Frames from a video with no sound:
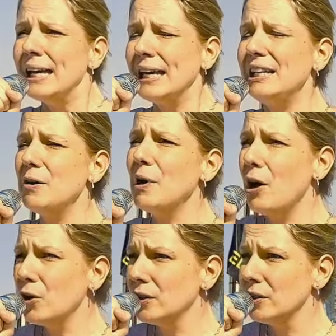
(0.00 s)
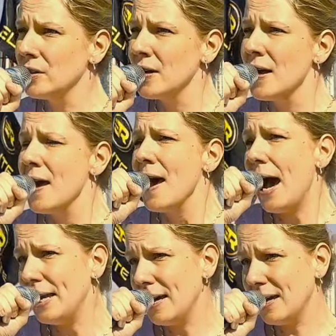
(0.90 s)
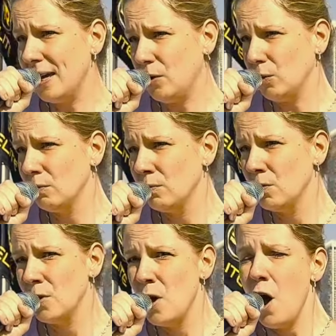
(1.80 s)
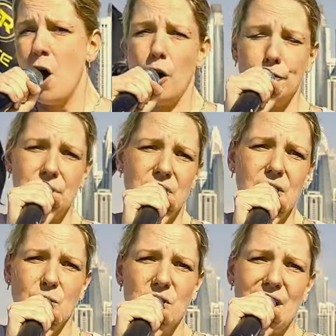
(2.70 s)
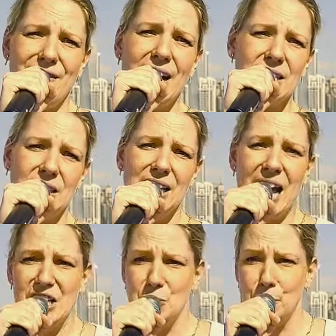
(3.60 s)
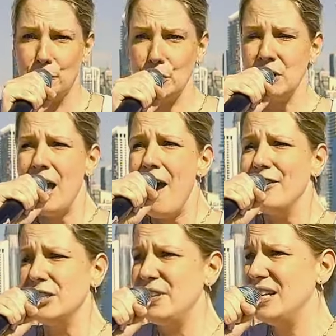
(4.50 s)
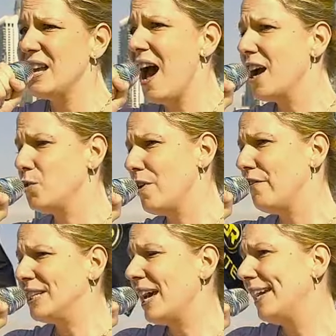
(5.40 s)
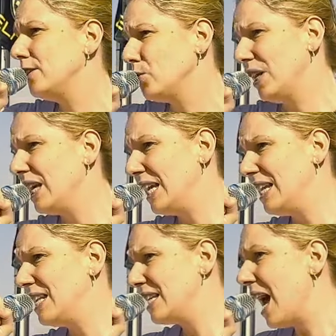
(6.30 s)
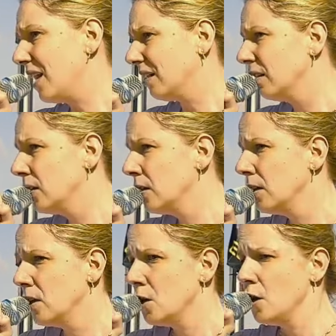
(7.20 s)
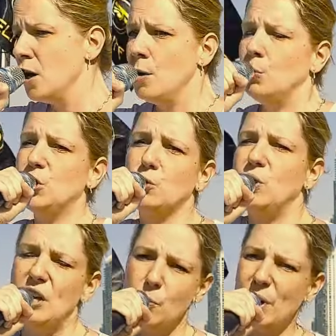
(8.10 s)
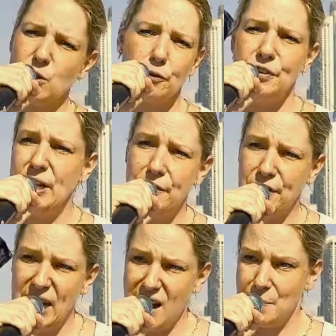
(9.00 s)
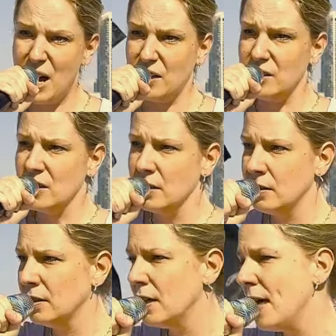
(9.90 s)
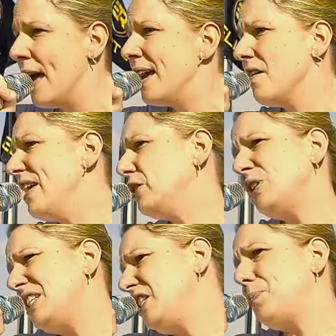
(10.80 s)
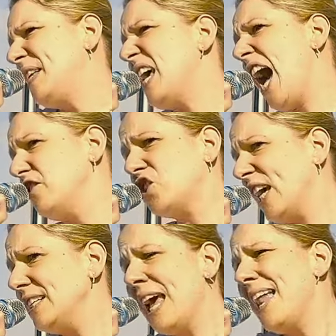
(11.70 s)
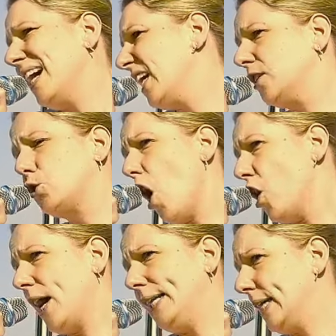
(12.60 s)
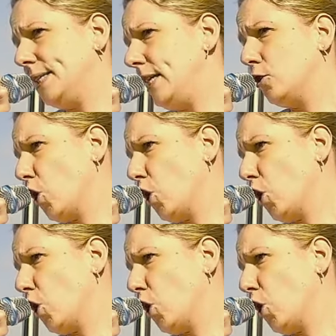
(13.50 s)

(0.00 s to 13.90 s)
Kinder brauchen Anerkennung. Oft ist es uns Erwachsenen gar nicht bewusst, was wir den Tag über verteilt zu den Kindern sagen. Musst du denn immer so viele Fehler machen? ja, wenn du dich nicht besser anstrengst, da kriegst du auch keinen richtigen